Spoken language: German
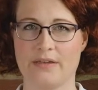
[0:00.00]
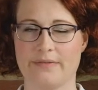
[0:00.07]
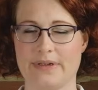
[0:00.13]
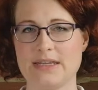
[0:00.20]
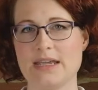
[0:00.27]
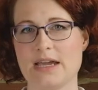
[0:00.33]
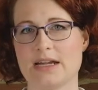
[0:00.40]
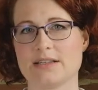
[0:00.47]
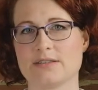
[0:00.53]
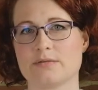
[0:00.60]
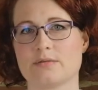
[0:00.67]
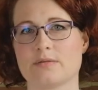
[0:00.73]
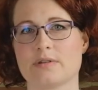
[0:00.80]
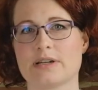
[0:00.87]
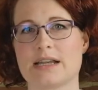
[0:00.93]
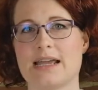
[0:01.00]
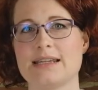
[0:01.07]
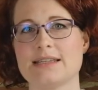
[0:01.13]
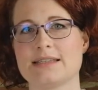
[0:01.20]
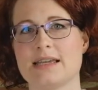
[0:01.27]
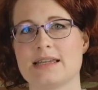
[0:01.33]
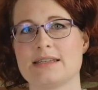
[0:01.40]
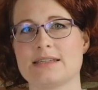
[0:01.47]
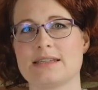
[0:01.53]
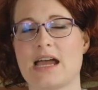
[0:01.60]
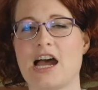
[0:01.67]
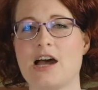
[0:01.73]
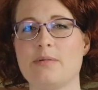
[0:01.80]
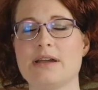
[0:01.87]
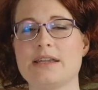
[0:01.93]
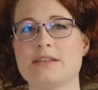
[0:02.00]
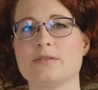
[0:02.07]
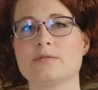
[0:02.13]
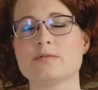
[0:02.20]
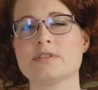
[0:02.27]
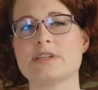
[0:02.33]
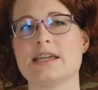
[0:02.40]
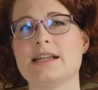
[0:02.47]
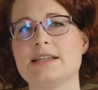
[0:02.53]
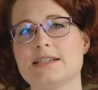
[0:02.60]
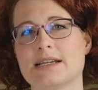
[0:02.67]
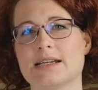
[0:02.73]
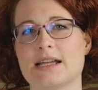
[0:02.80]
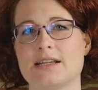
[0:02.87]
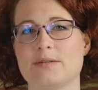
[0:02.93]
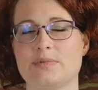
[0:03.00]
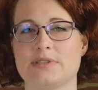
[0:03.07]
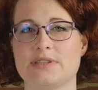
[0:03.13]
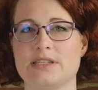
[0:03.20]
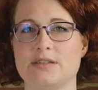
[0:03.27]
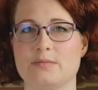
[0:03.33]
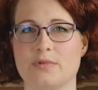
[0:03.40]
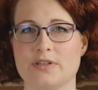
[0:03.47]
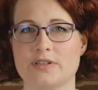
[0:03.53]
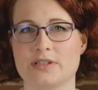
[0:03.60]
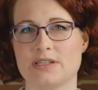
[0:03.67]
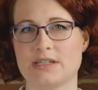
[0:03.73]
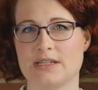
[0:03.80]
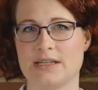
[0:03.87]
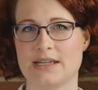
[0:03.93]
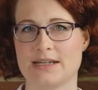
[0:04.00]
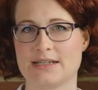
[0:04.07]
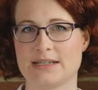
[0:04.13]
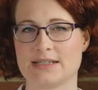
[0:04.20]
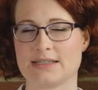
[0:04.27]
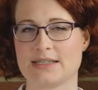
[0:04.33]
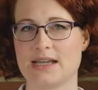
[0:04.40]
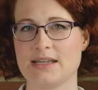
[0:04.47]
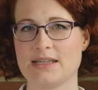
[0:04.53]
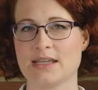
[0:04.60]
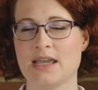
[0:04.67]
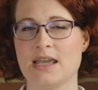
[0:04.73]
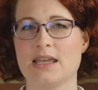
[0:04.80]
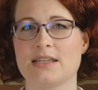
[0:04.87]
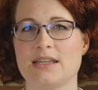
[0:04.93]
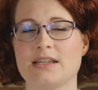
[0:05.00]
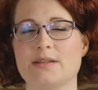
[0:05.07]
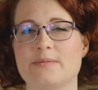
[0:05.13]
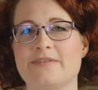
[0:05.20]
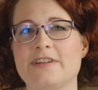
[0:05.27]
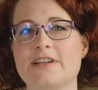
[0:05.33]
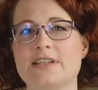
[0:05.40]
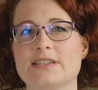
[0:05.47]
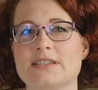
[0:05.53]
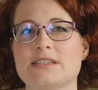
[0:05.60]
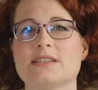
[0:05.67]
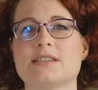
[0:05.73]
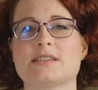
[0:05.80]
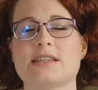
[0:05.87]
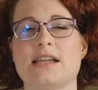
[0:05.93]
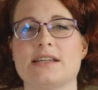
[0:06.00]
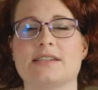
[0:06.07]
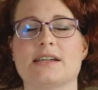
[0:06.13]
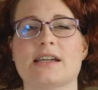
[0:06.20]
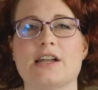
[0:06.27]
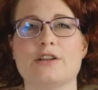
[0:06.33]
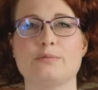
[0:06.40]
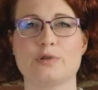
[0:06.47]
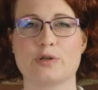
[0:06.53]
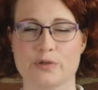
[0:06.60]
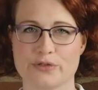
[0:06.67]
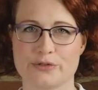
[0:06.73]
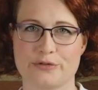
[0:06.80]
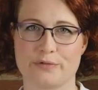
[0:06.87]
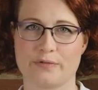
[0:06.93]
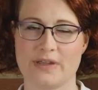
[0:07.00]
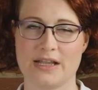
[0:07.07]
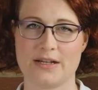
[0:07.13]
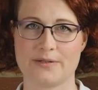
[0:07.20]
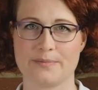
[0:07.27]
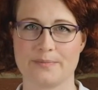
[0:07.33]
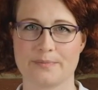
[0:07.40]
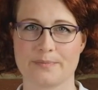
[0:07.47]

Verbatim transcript: Wenn ihr also gleichzeitig arbeiten und Elterngeld beziehen möchtet in Elternzeit, dann empfiehlt es sich, das Elterngeld Plus zu wählen.